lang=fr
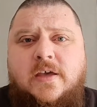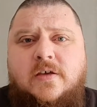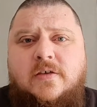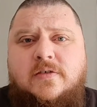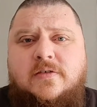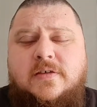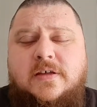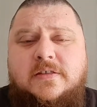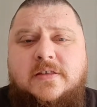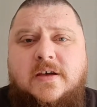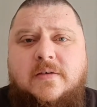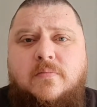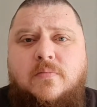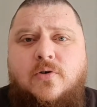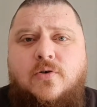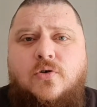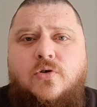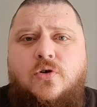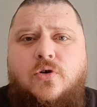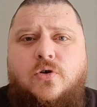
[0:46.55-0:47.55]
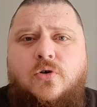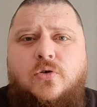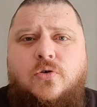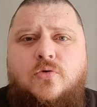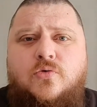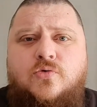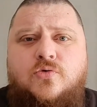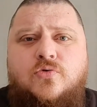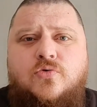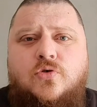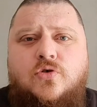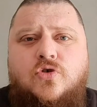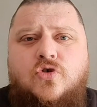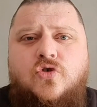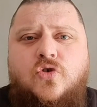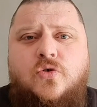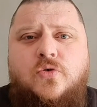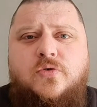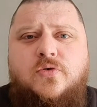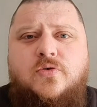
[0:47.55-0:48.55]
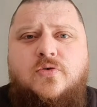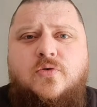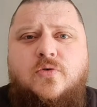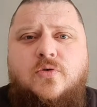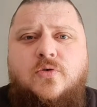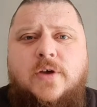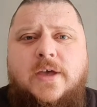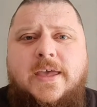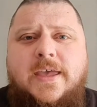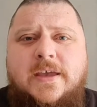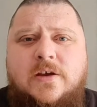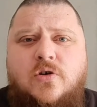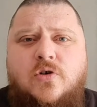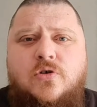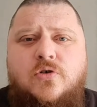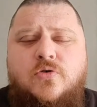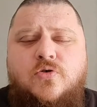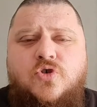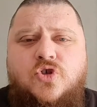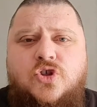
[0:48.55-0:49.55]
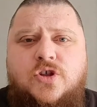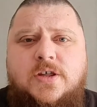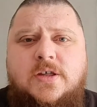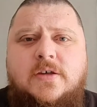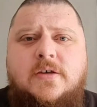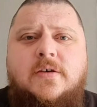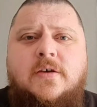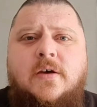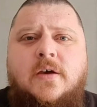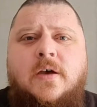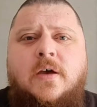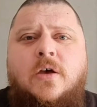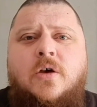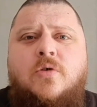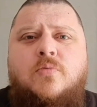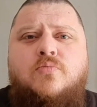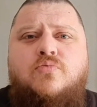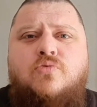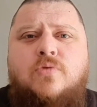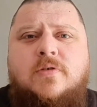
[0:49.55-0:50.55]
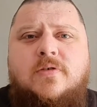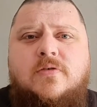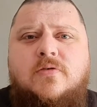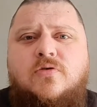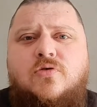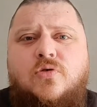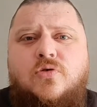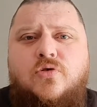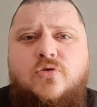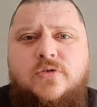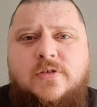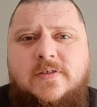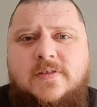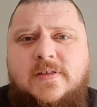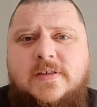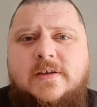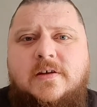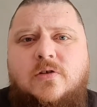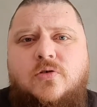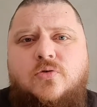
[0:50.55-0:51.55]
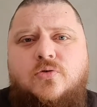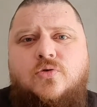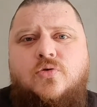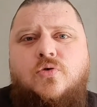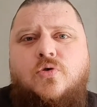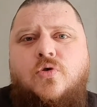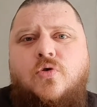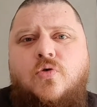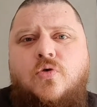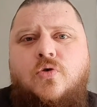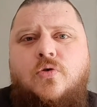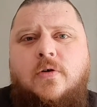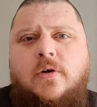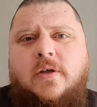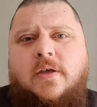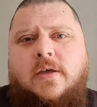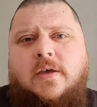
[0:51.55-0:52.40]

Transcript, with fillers: C'est d'abord une urgence écologique, puisque le cycle de l'eau